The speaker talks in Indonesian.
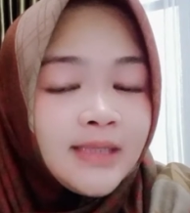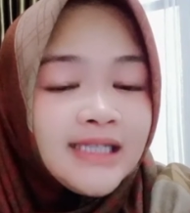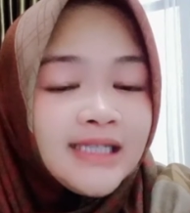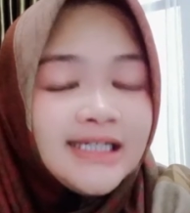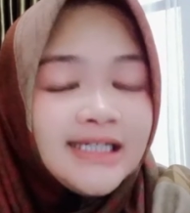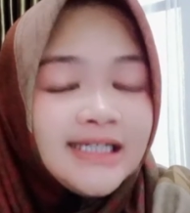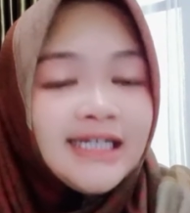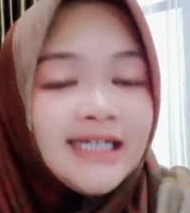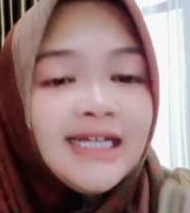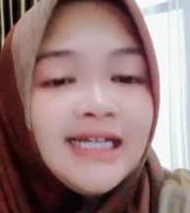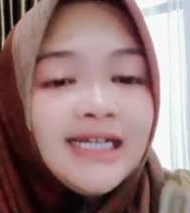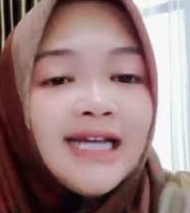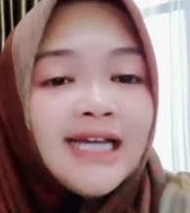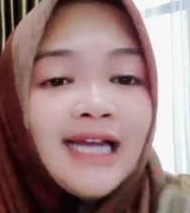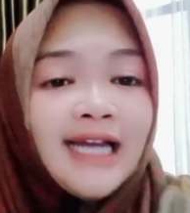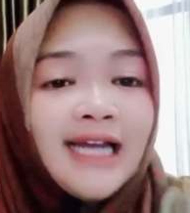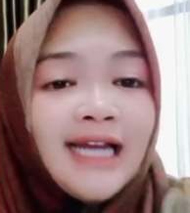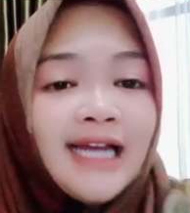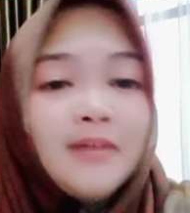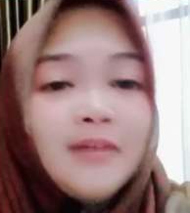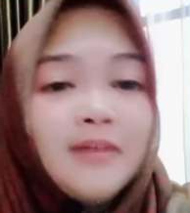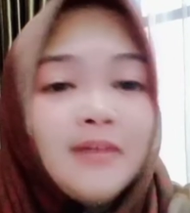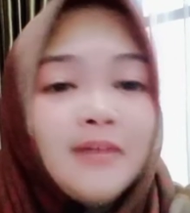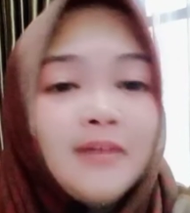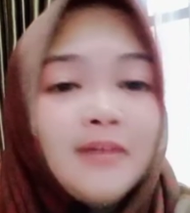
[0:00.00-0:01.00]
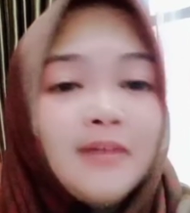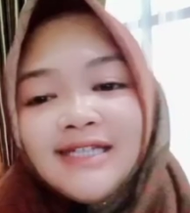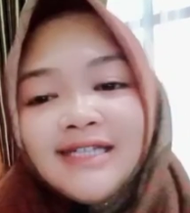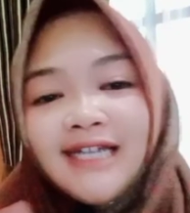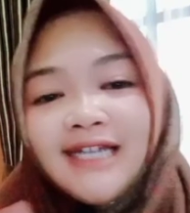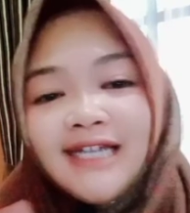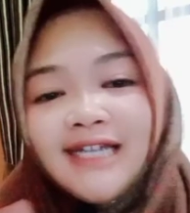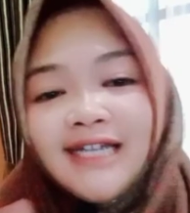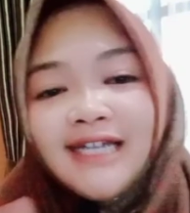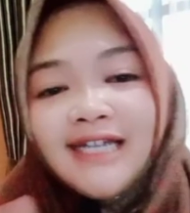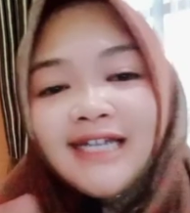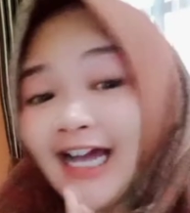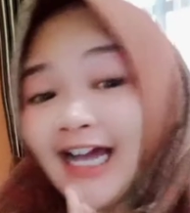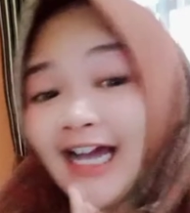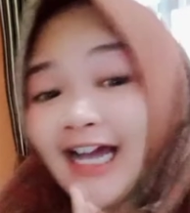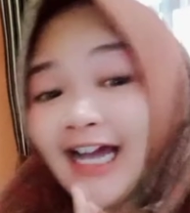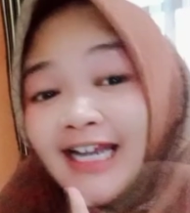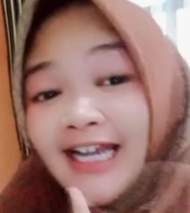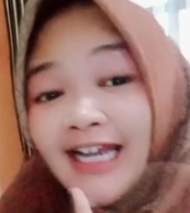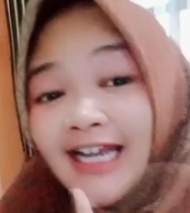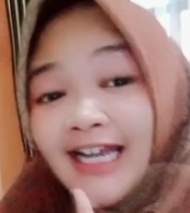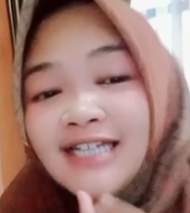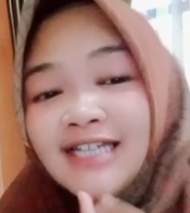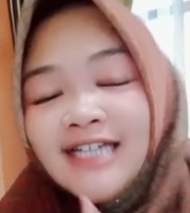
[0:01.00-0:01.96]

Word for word: Jadi kalian pakainya ke tangan aja.